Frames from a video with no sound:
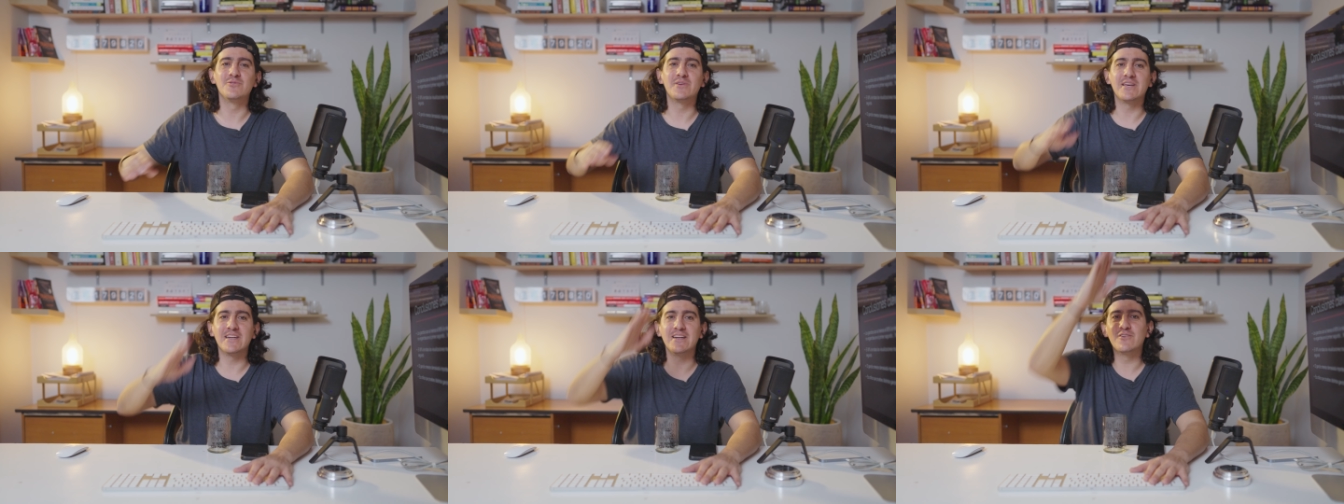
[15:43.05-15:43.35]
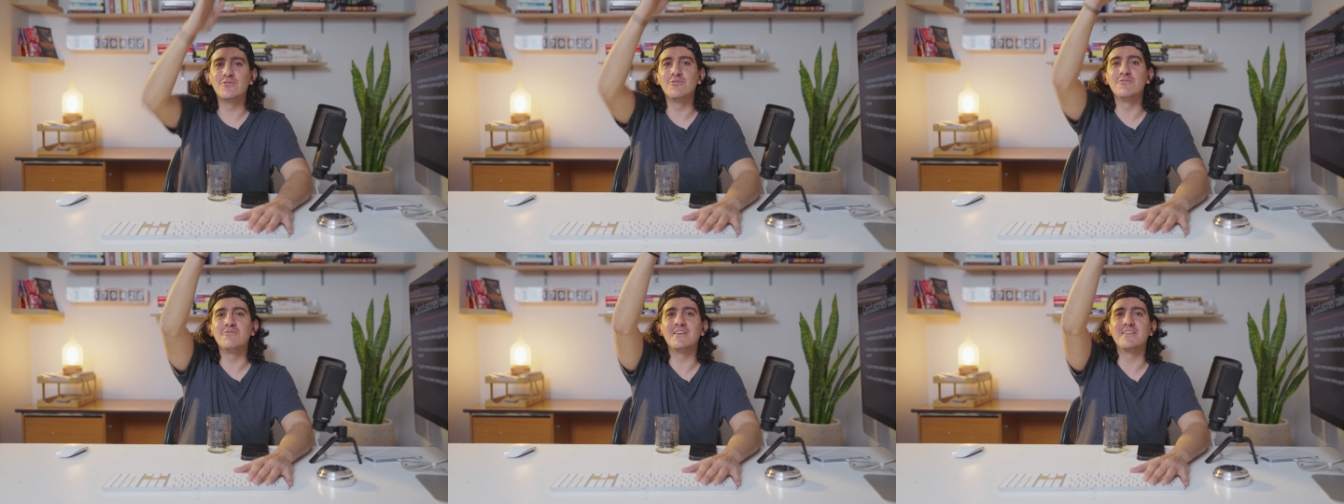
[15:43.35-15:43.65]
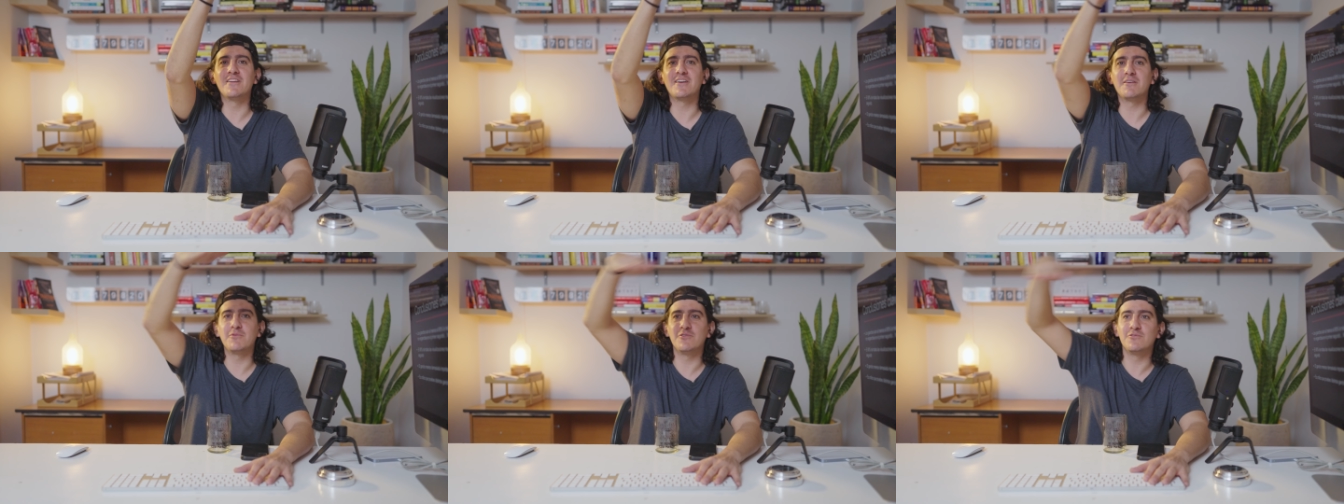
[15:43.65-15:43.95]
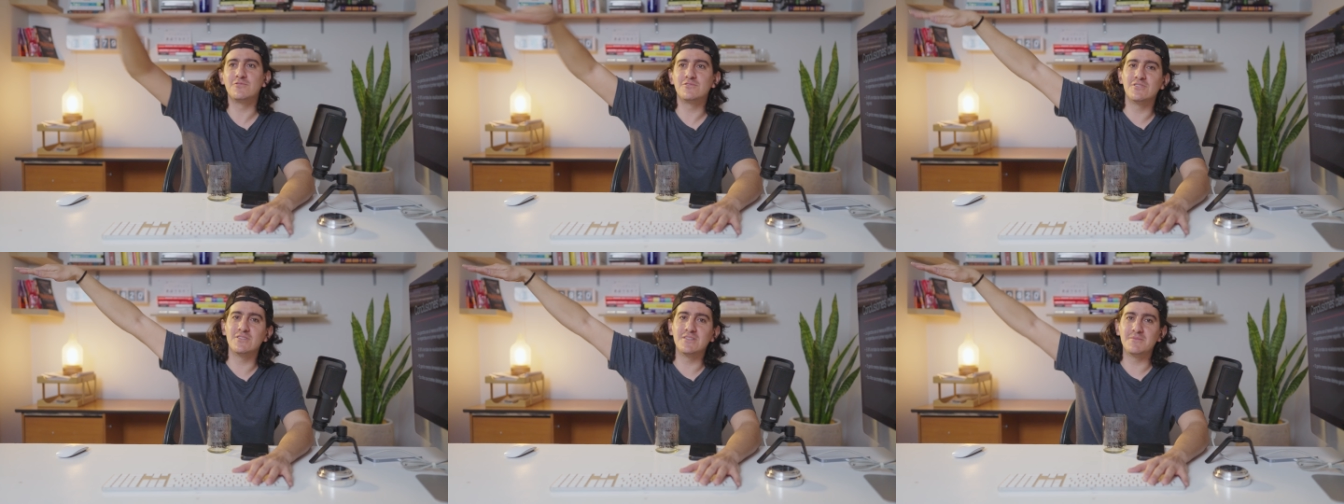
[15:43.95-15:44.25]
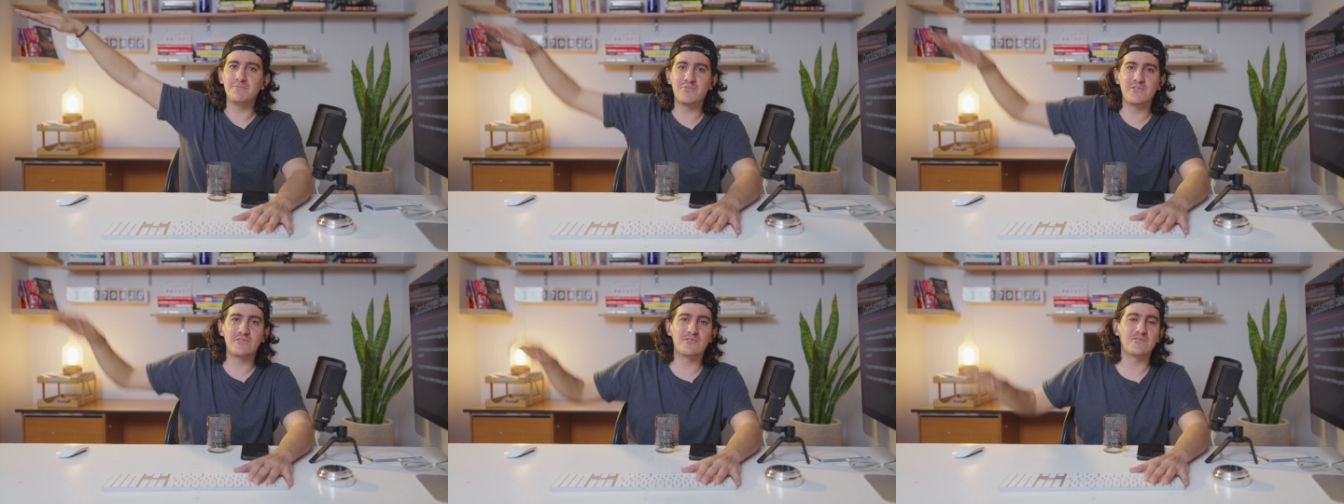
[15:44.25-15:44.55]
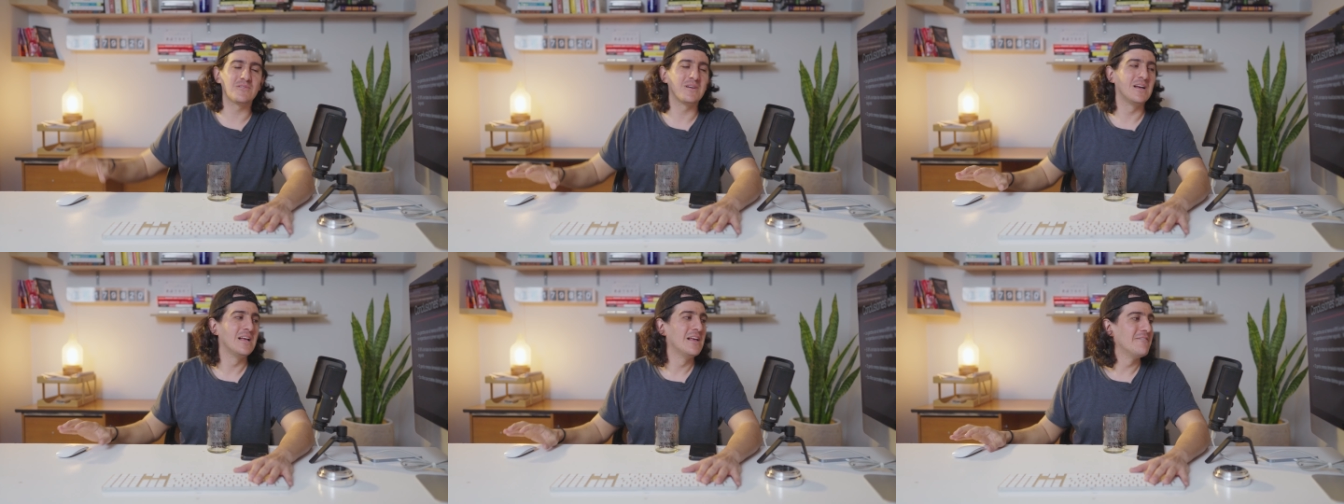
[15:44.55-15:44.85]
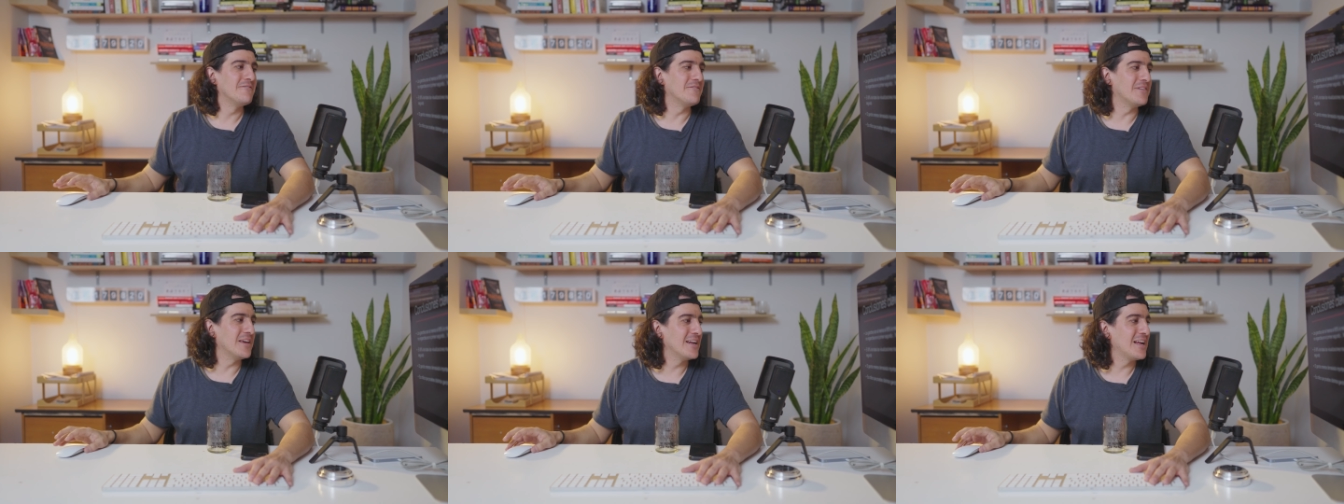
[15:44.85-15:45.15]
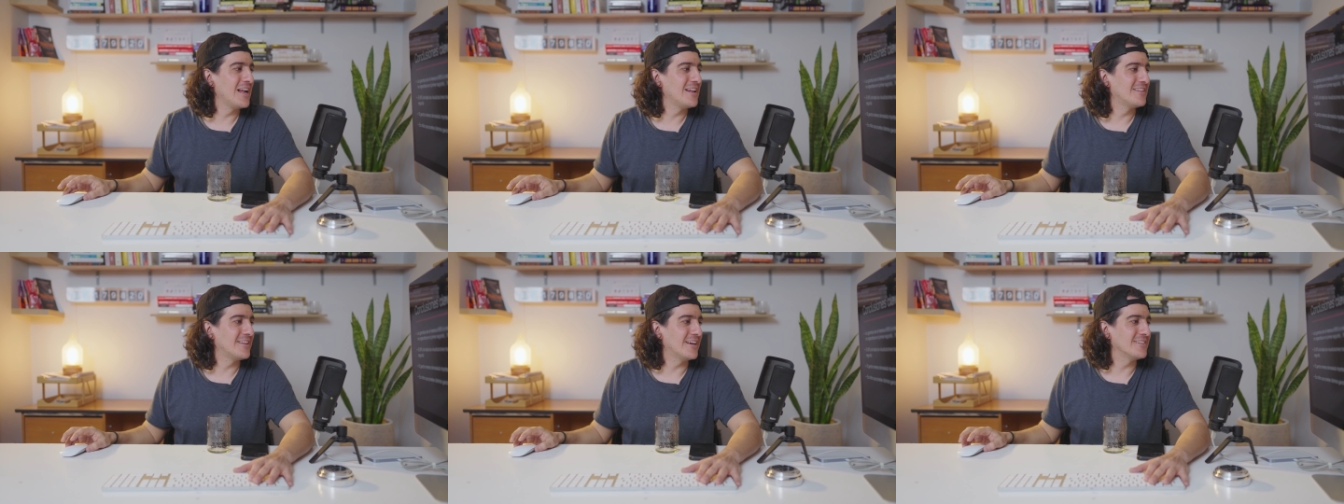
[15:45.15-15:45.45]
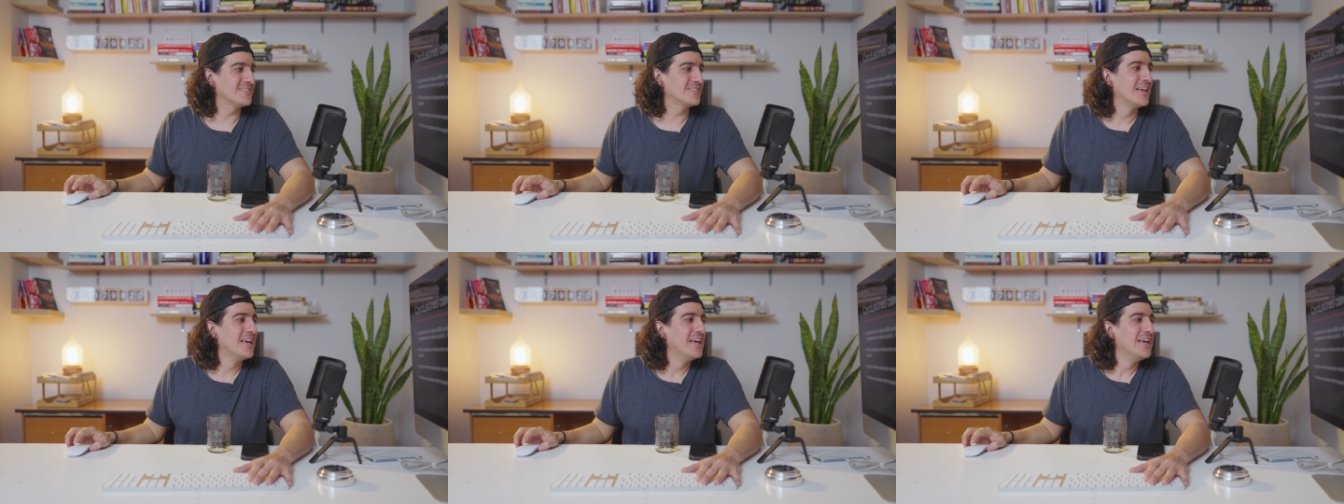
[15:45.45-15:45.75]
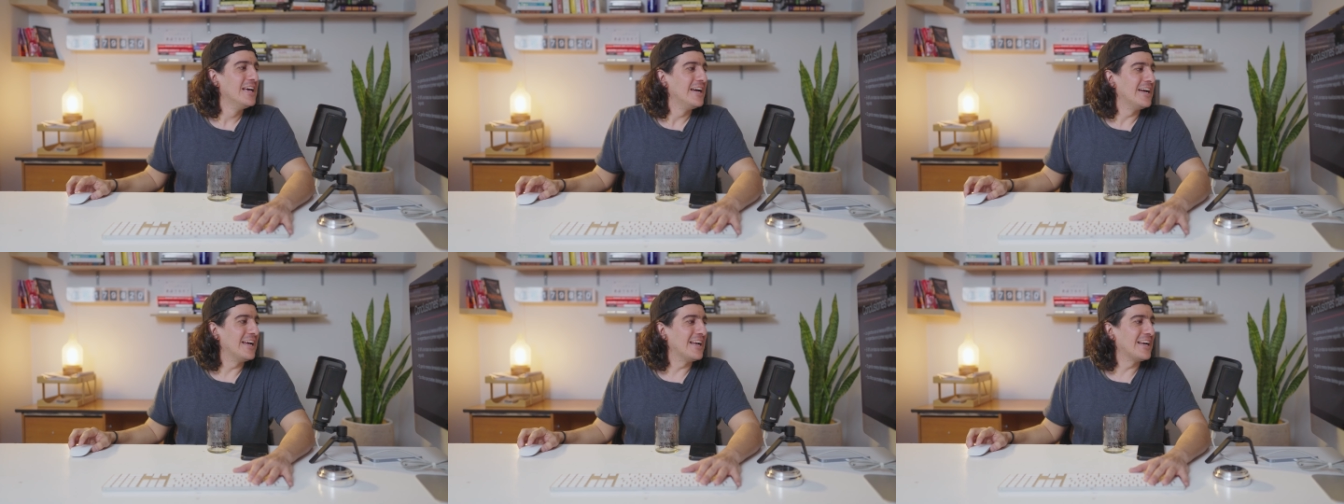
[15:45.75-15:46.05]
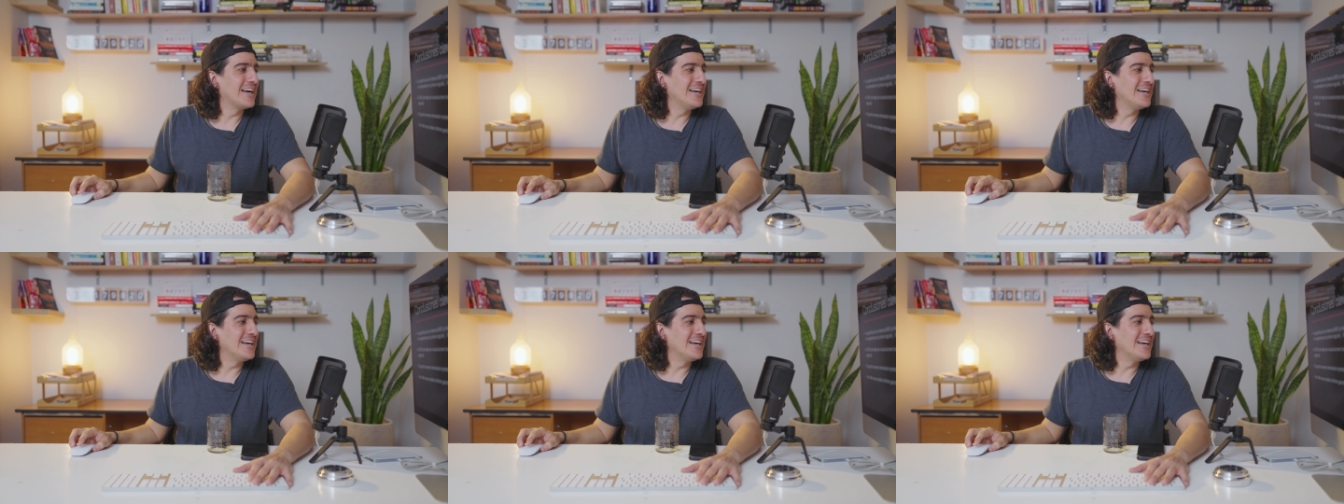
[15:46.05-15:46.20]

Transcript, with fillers: Tú quieres curvas de reproducción bien altas. El